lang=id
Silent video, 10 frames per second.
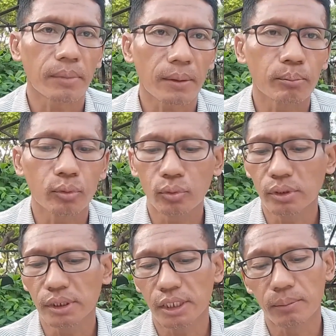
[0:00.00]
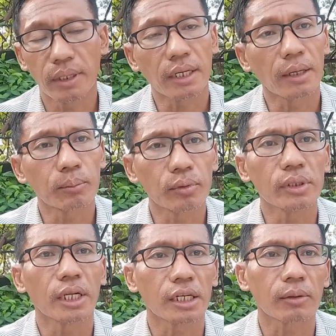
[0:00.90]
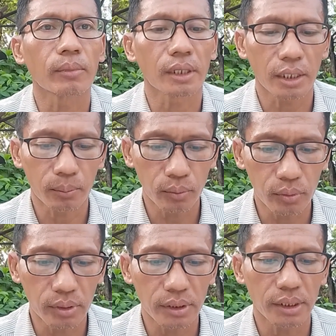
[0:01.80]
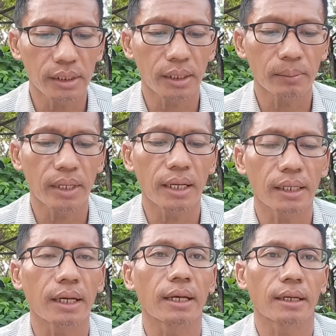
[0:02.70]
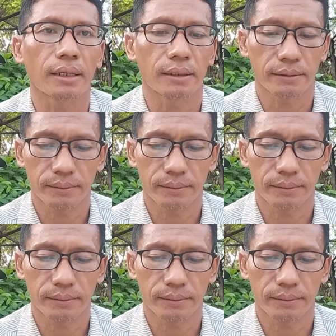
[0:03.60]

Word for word: apapun, dimanapun, dan kemanapun kita melangkah.